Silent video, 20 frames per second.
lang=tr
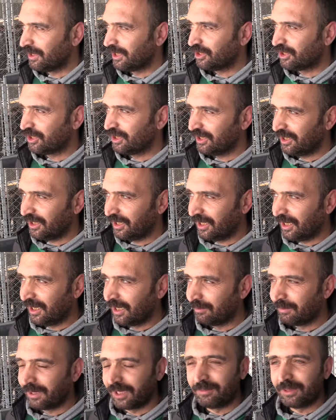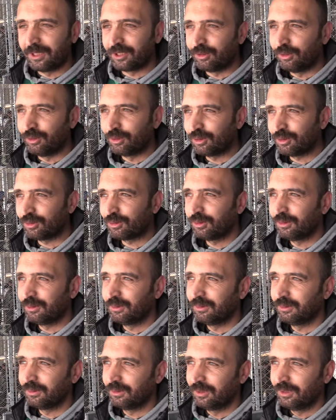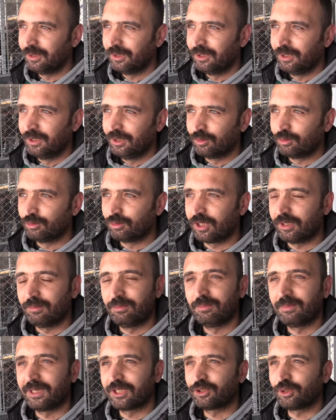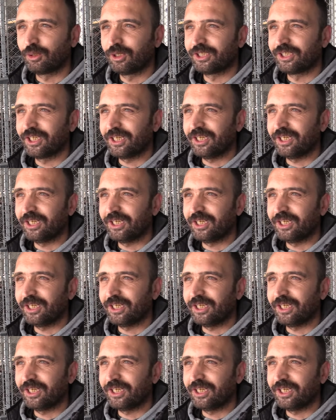maçı almayı bekliyoruz. Güzel bir maç olacak.